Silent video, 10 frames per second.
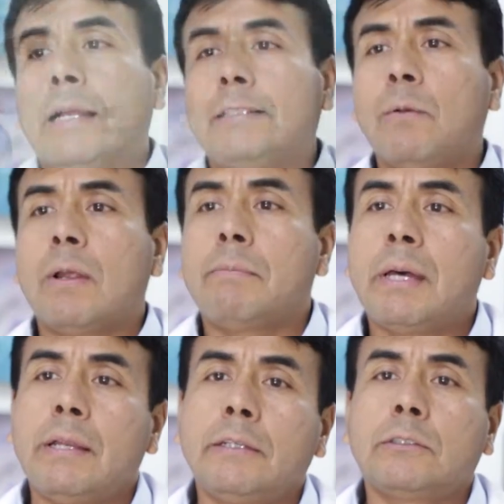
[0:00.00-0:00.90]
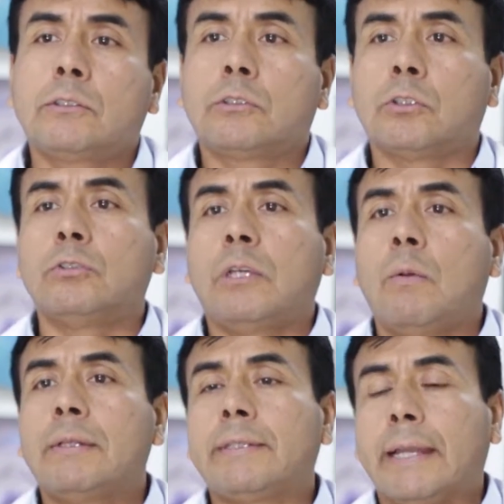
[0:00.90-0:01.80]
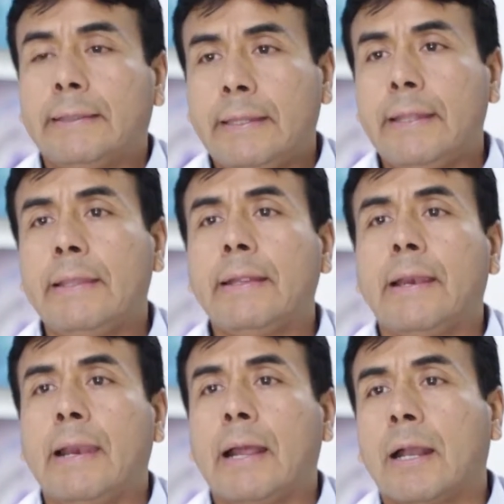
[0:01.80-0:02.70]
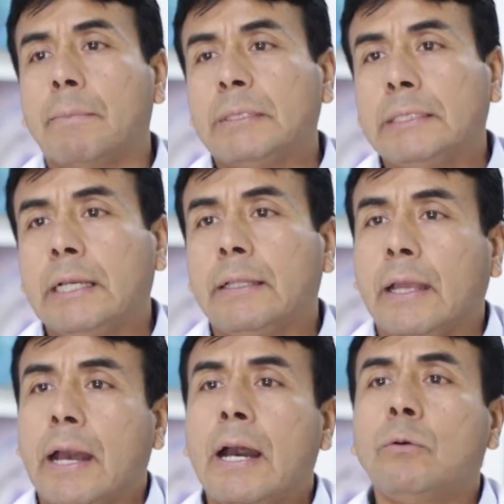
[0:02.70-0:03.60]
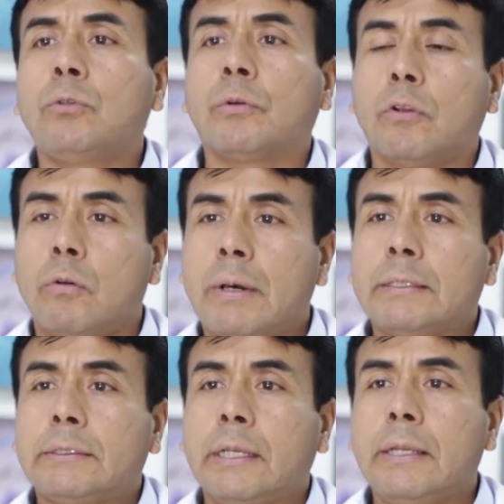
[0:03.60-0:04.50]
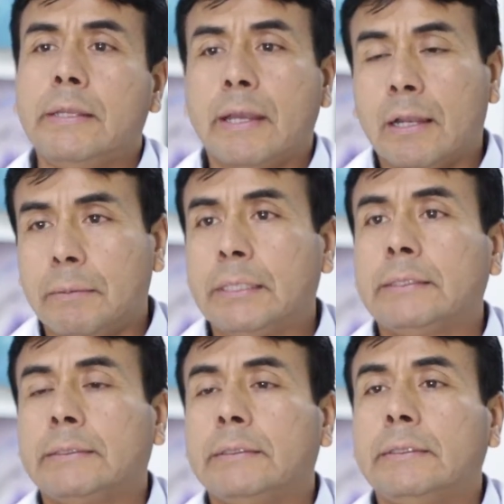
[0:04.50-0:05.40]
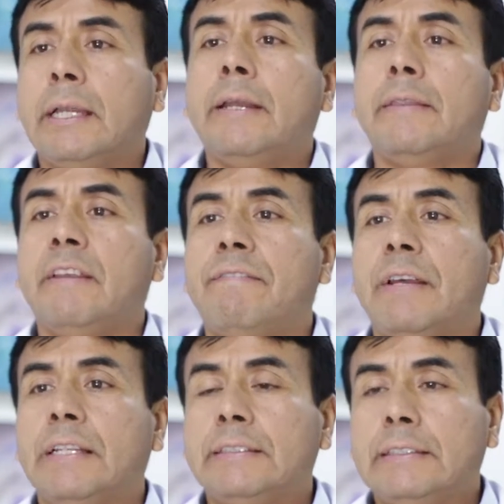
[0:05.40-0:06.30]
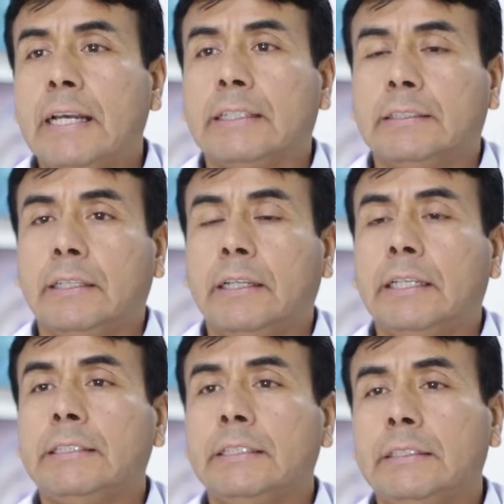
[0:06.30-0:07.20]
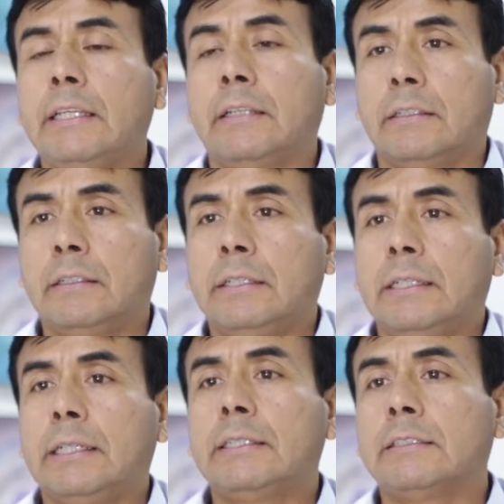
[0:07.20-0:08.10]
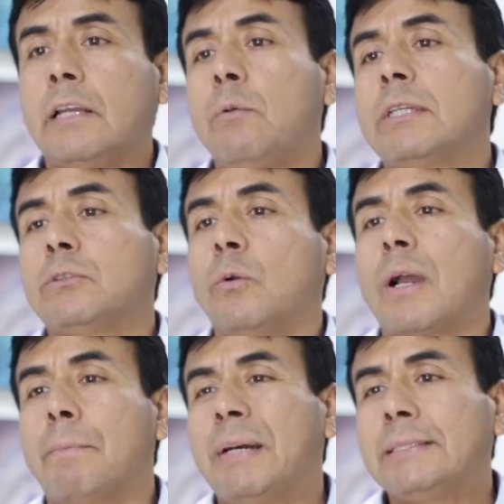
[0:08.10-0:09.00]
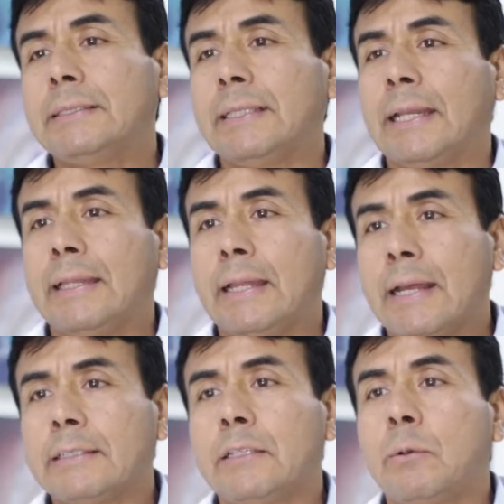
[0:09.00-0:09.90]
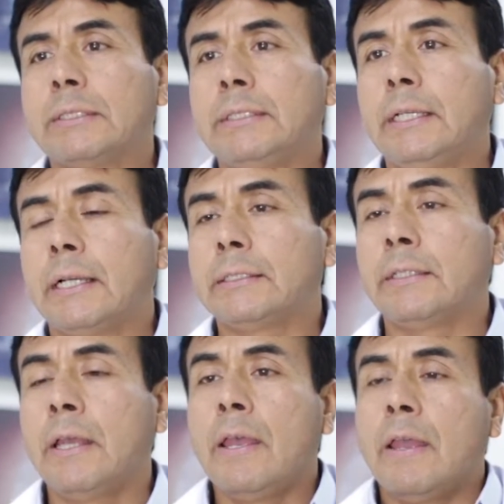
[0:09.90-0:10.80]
Las células madres son células que tienen la capacidad de autorrenovarse y a la vez de diferenciarse. Es decir, estas células son capaces de generar células hijas